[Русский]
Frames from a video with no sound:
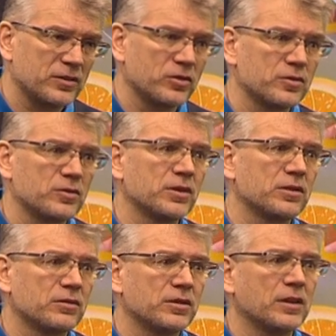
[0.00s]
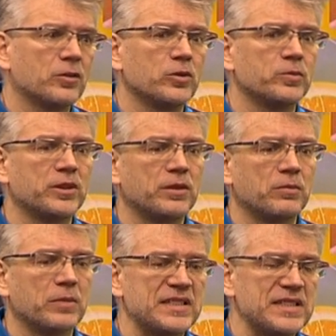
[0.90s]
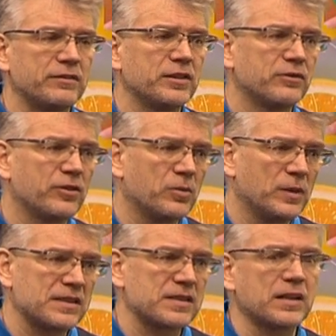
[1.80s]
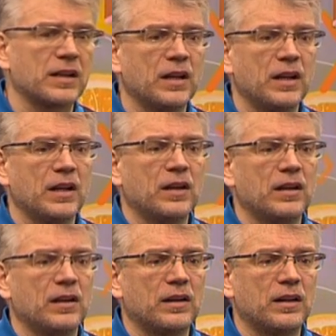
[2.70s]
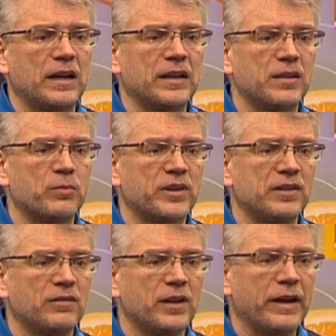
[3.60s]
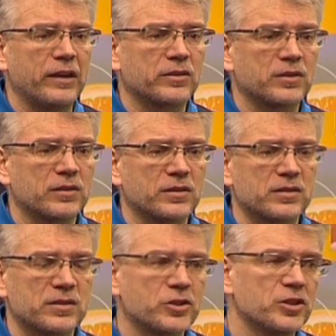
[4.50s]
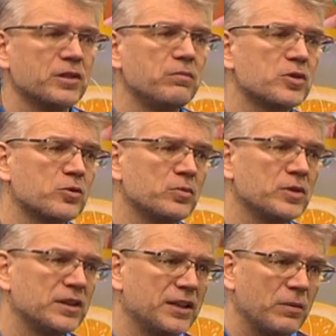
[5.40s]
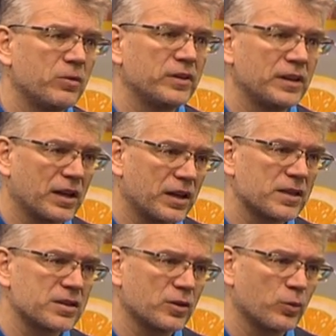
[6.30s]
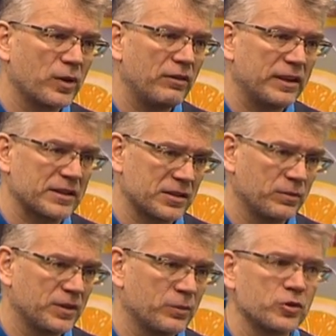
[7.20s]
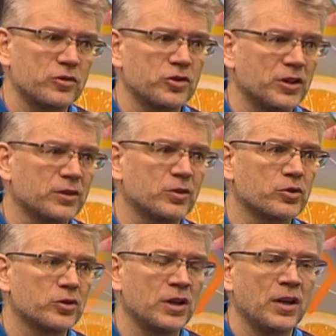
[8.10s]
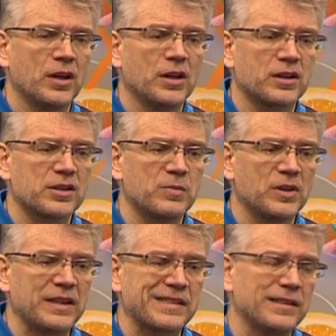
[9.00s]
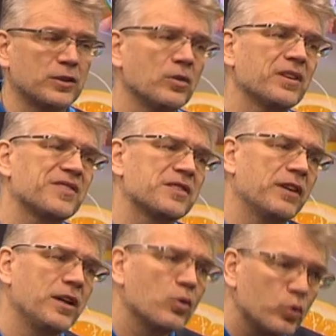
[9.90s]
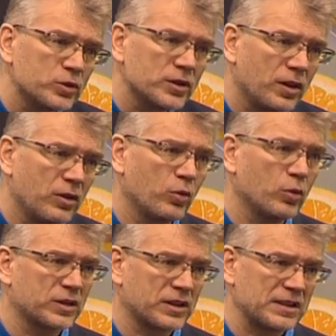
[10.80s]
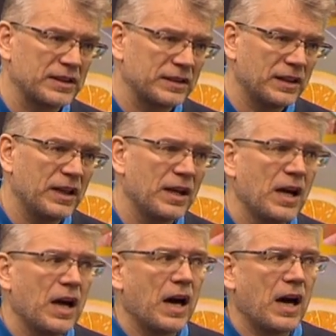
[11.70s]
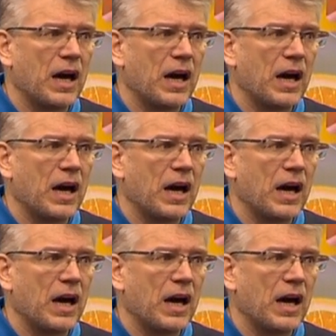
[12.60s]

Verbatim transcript: То есть вот это вот огромные массивы информации, а, они предъявляют э, совершенно безумные требования как раз и к управленцам, потому что человек должен разбираться не только в своей узкой отрасли, да, mm